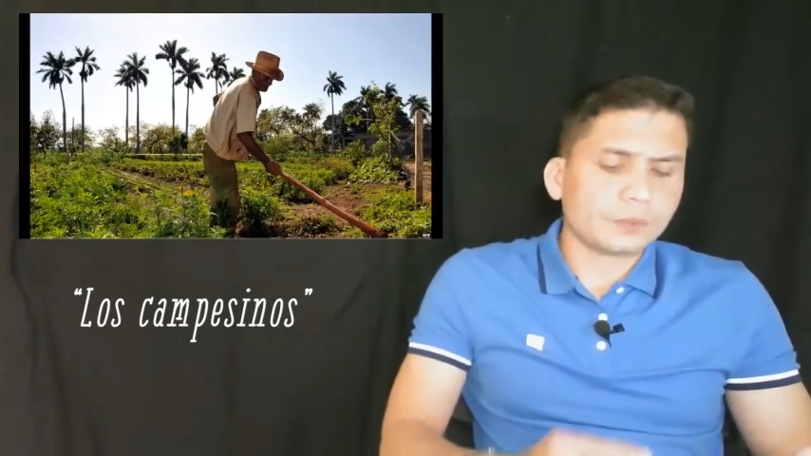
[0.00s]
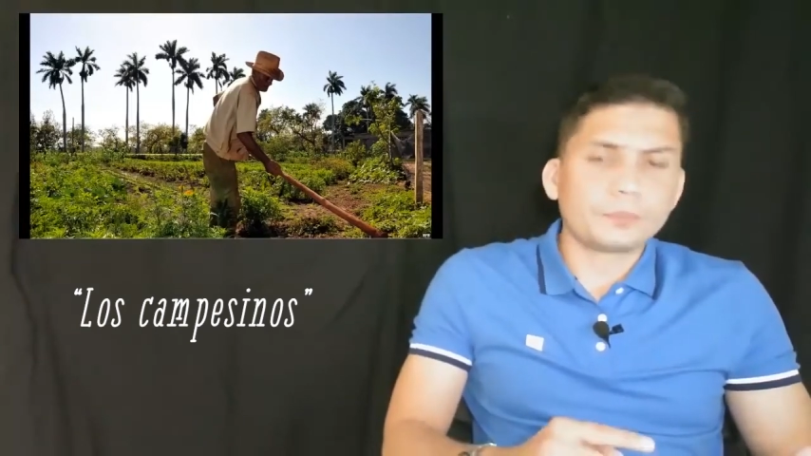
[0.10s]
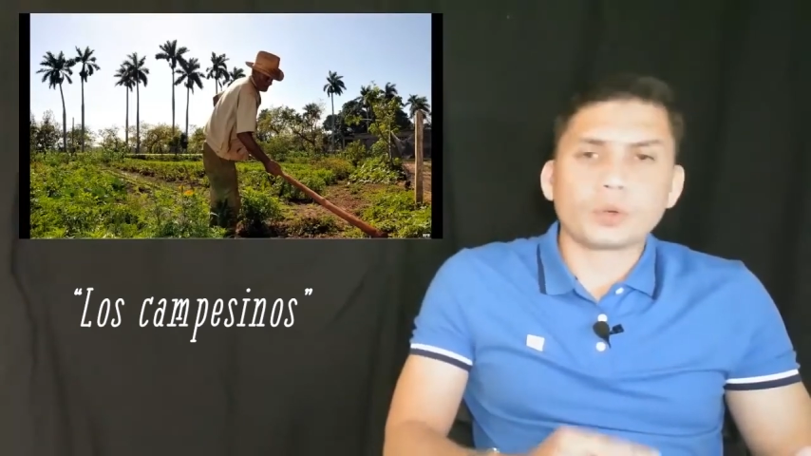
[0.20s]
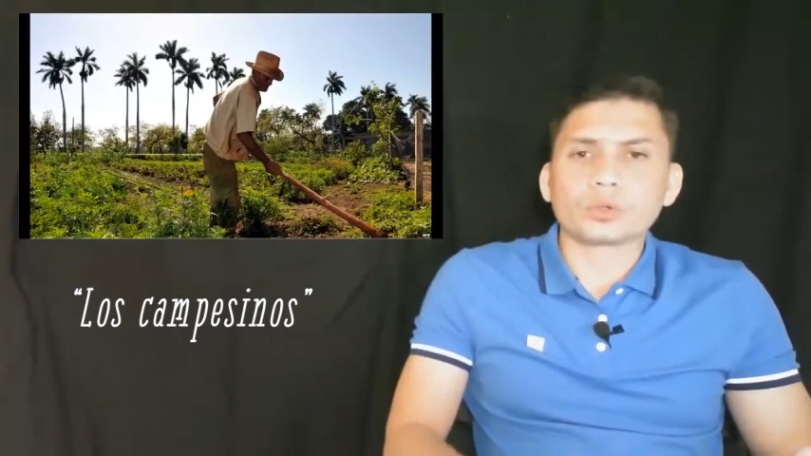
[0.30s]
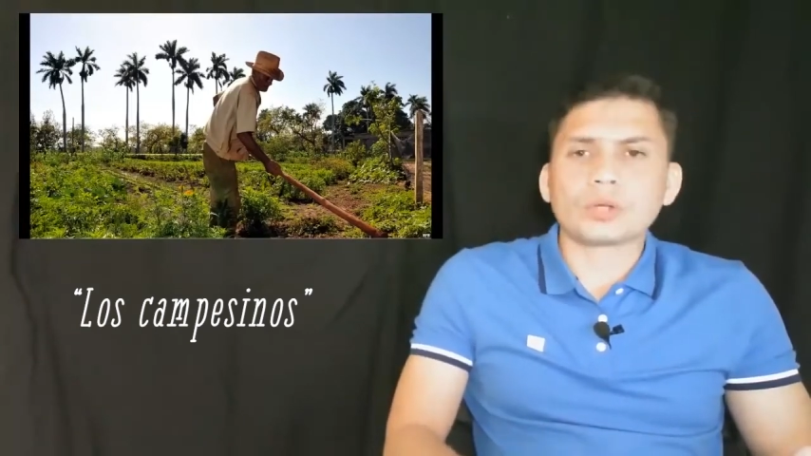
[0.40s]

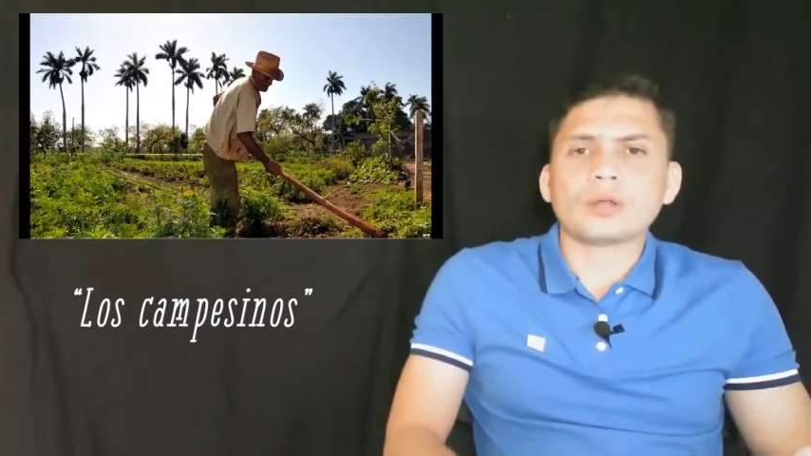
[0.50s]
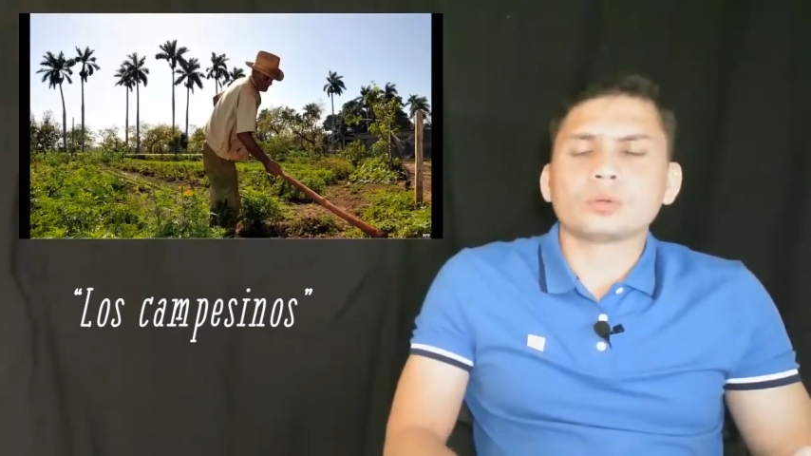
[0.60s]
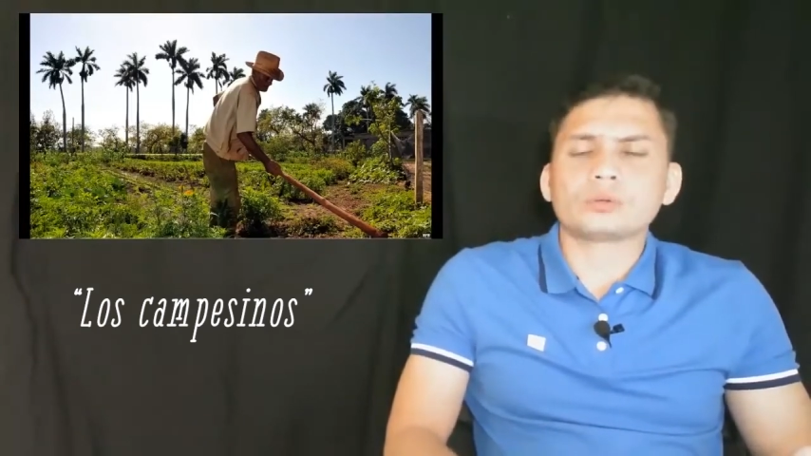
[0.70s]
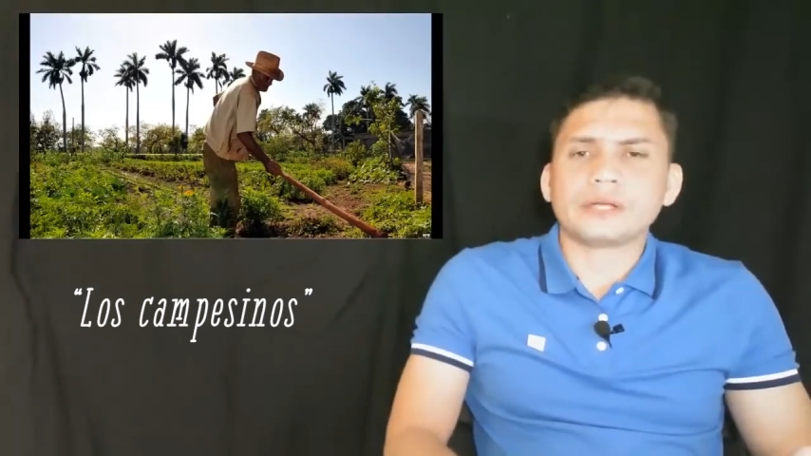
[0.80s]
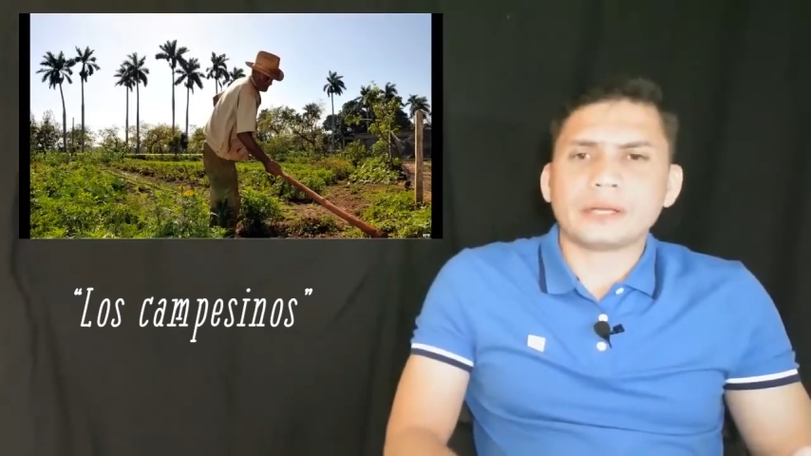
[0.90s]
por
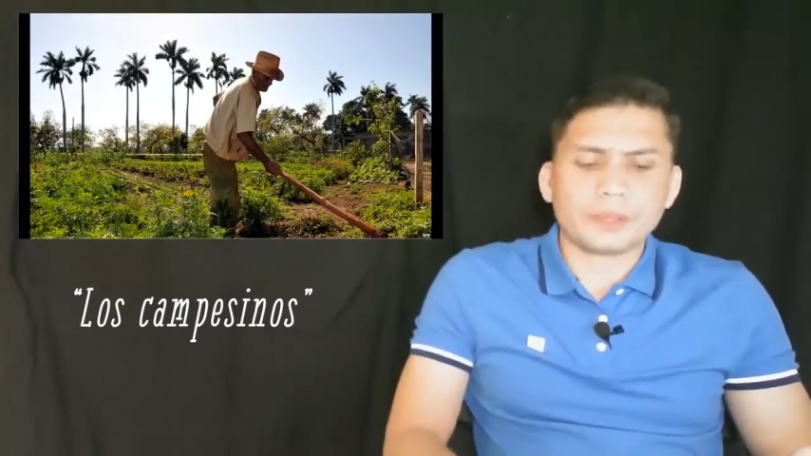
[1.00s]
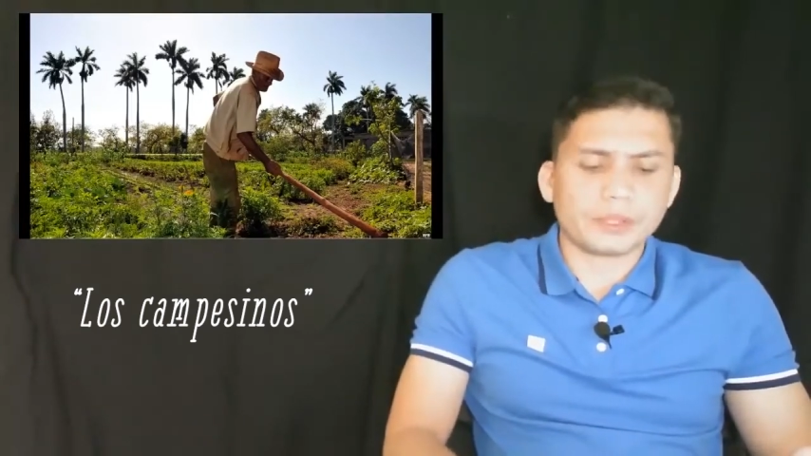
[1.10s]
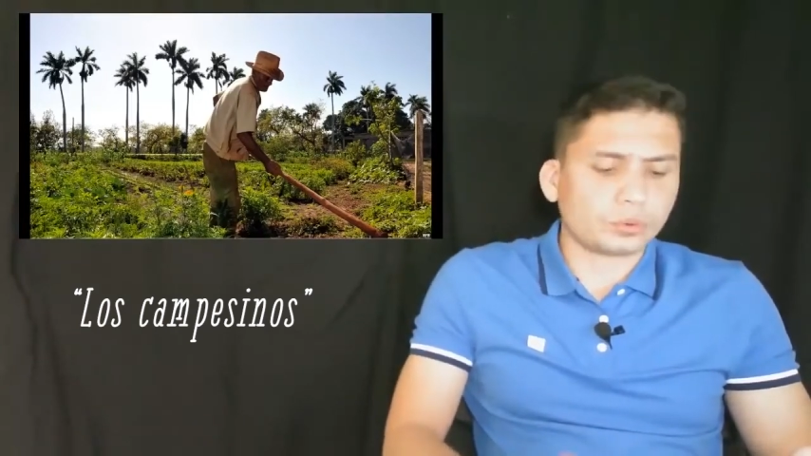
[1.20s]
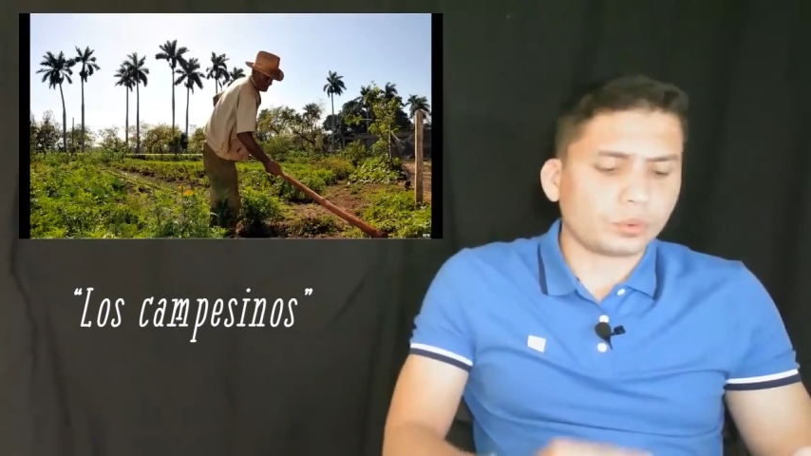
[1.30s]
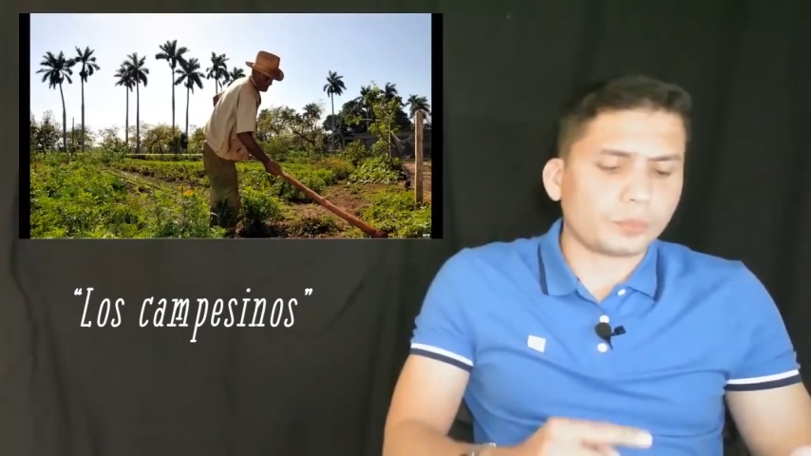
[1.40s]

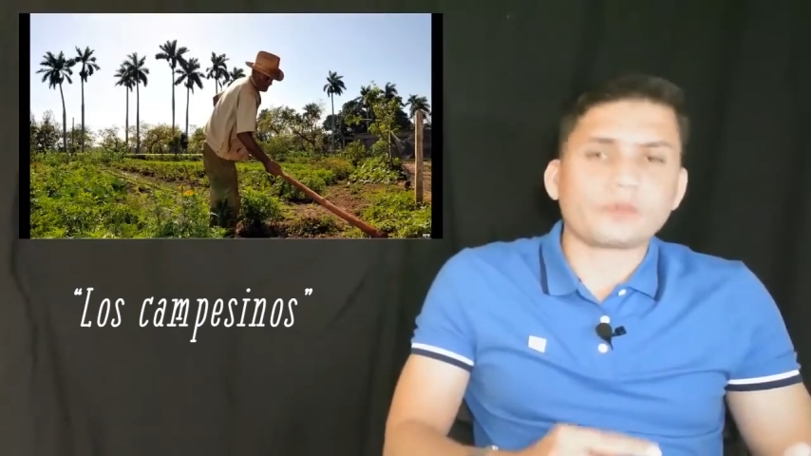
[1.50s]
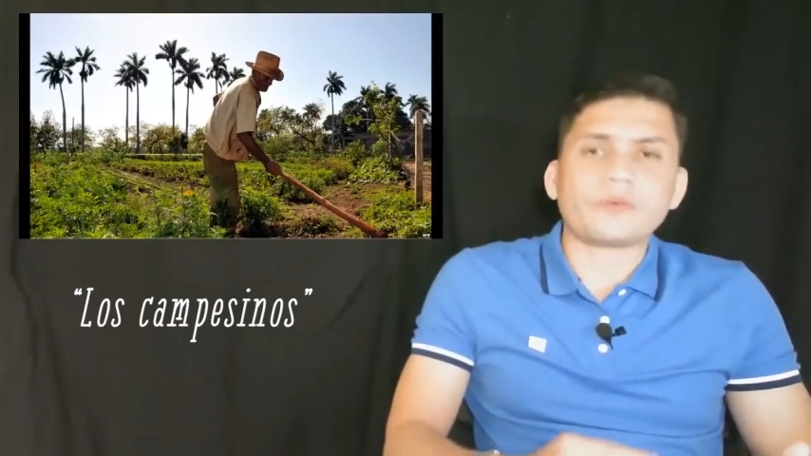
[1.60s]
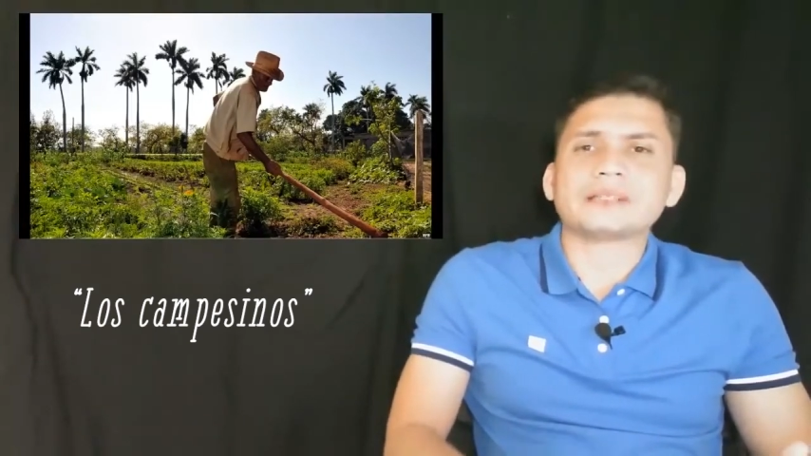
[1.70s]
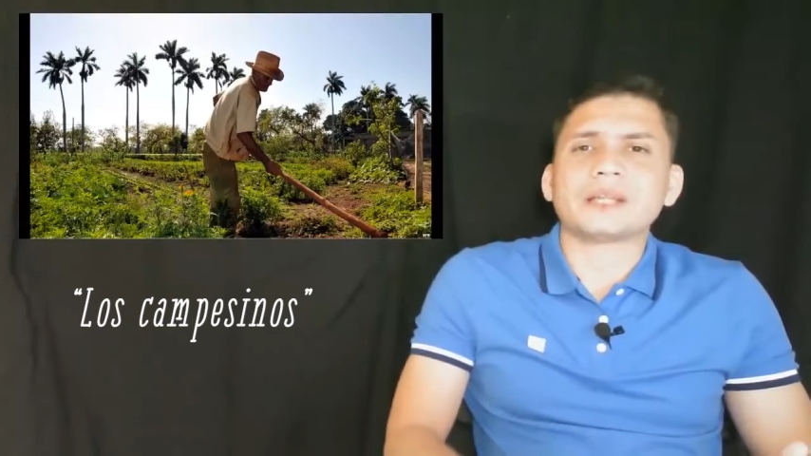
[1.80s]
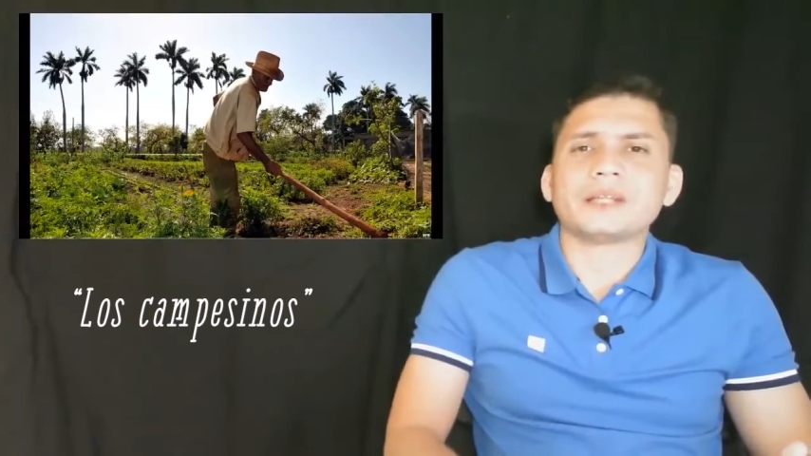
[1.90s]
adoctrinamiento, por
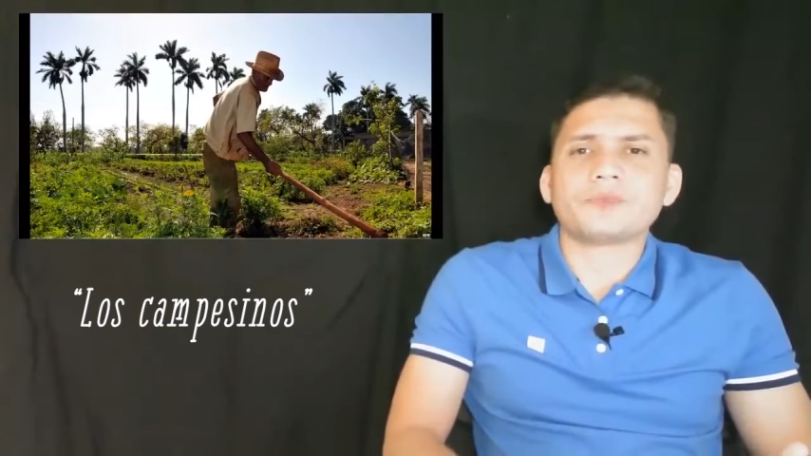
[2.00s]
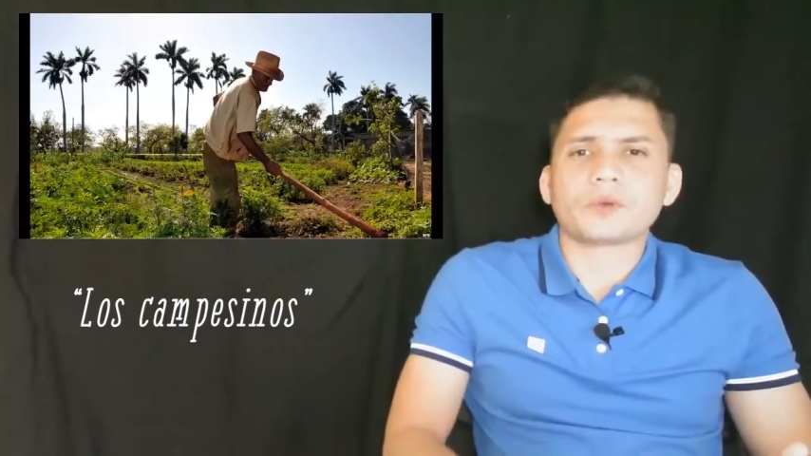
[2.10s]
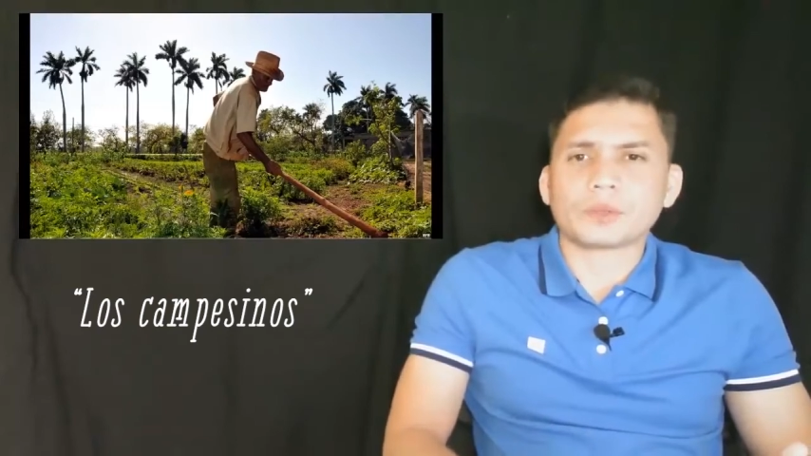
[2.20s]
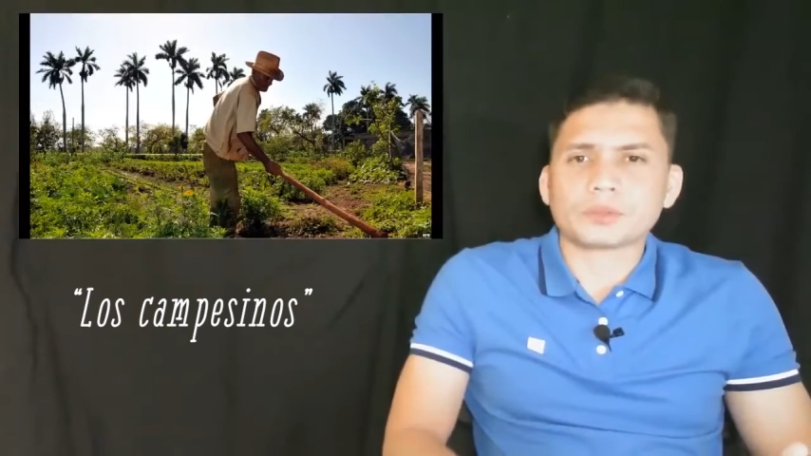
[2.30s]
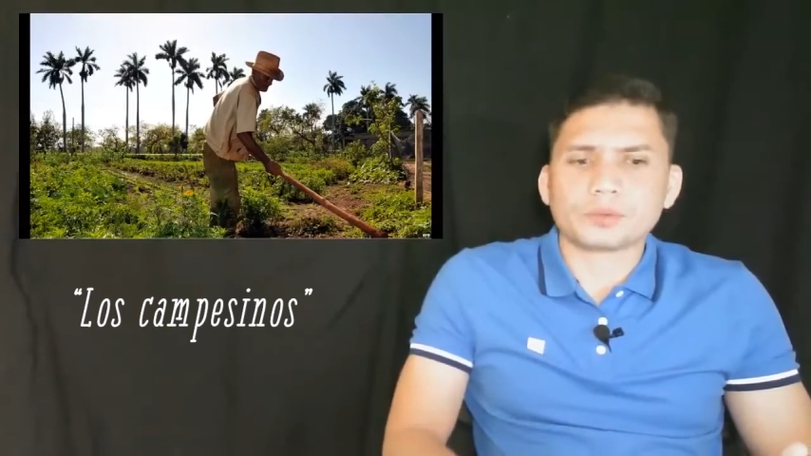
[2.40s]
falta de
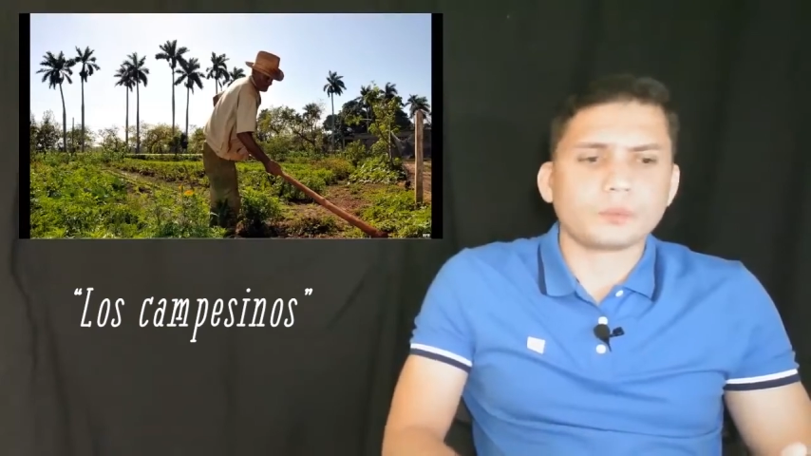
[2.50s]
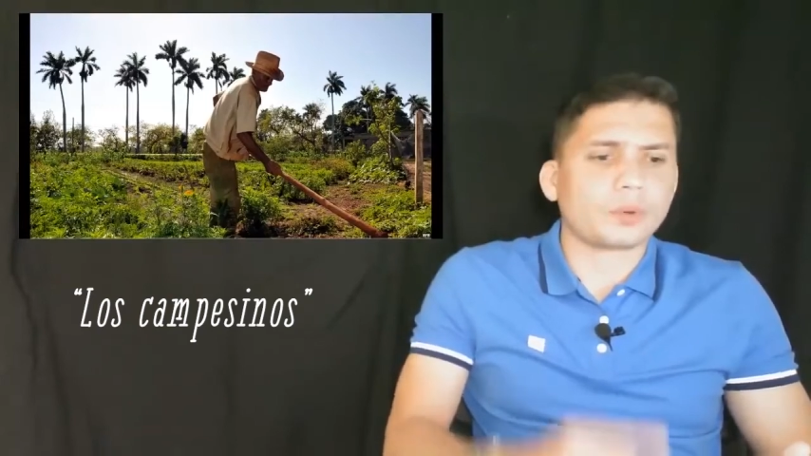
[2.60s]
información,